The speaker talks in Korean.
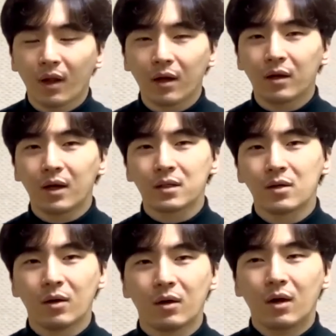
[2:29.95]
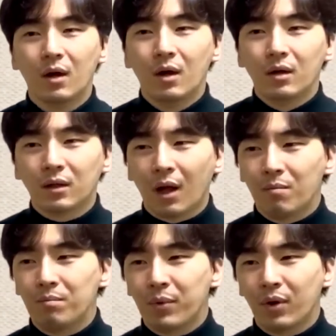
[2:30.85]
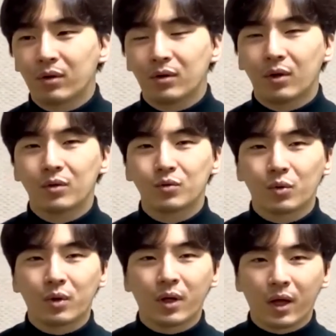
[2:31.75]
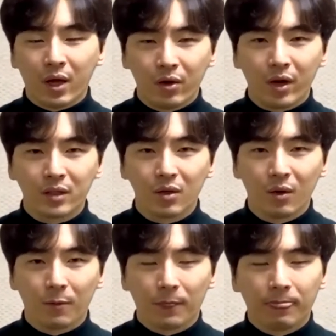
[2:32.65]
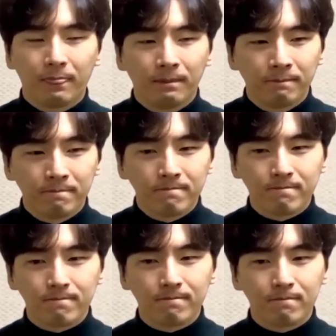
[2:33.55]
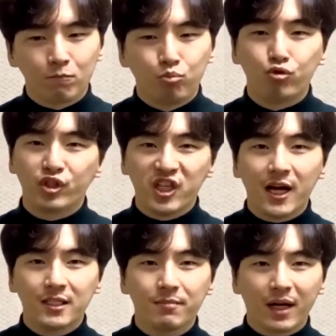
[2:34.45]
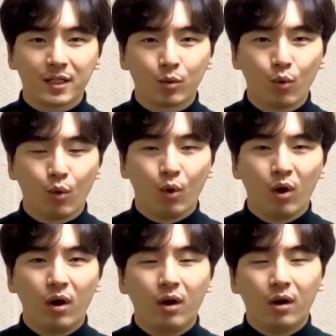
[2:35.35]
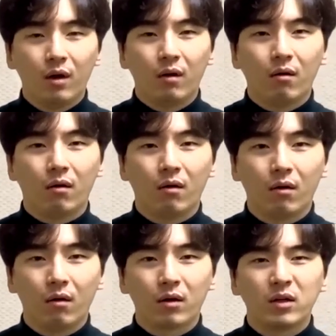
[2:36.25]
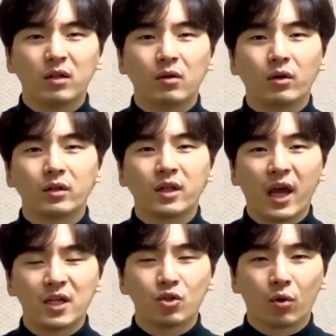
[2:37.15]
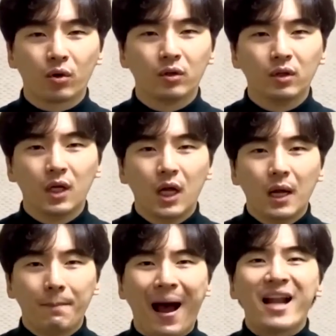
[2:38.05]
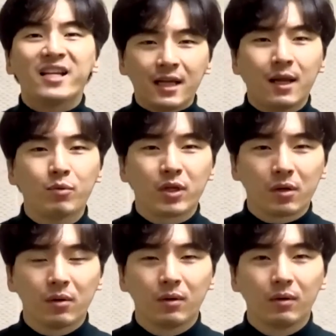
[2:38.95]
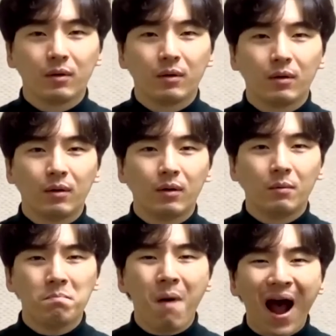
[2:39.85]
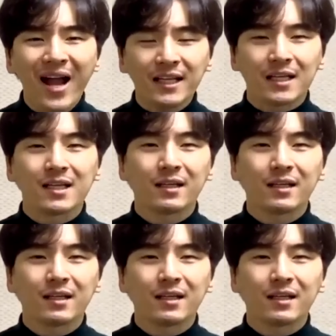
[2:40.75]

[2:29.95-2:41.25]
그래서 단편 그런 쪽 계열에서 음, 무시하지 마시고 어, 그런 거는 개인적으로는 많이 해보세요. 많이.